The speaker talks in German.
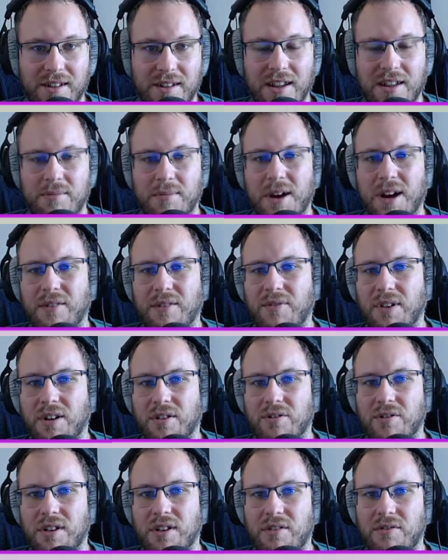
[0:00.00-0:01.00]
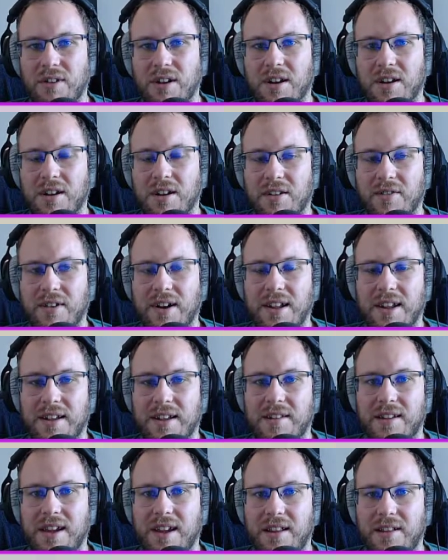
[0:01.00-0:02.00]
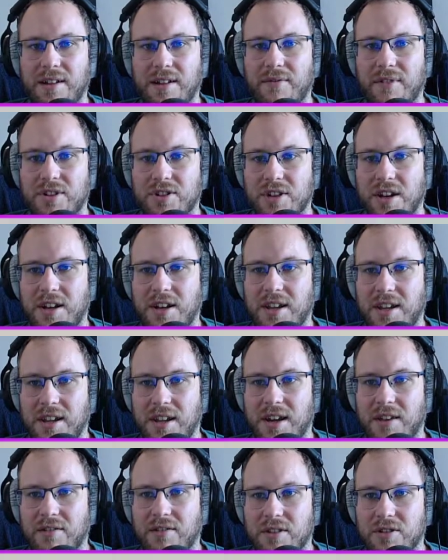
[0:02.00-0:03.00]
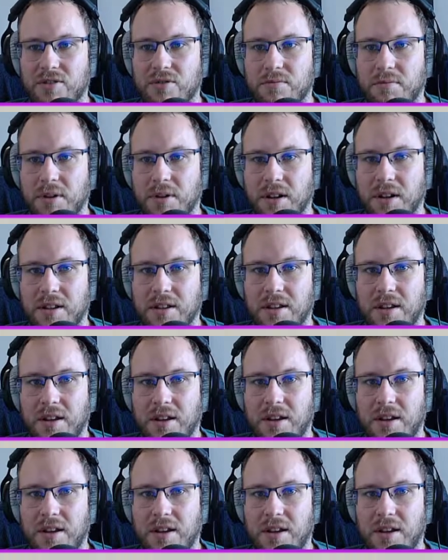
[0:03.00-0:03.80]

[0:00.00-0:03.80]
das machen wir auch nicht wirklich, weil das geht dann wahrscheinlich irgendwann schon bald